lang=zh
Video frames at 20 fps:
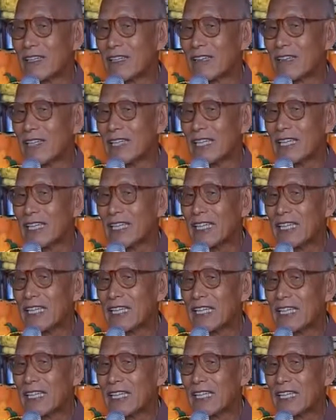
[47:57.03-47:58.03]
所
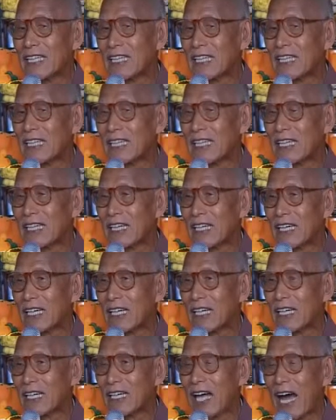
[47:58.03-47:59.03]
以
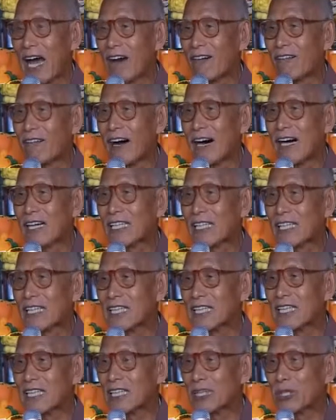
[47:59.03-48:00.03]
南华
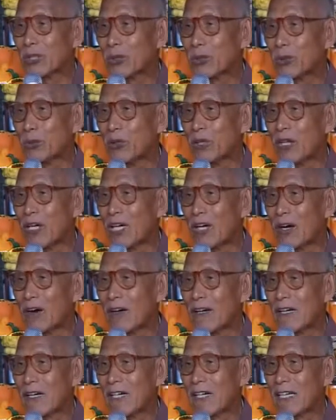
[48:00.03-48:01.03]
寺虚云
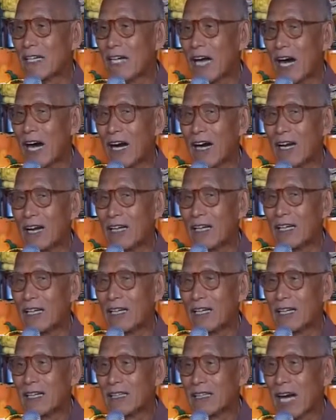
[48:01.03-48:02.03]
老和尚，
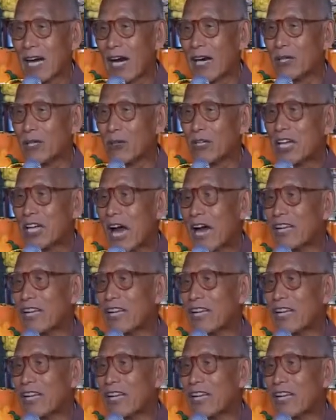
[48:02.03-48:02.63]
他有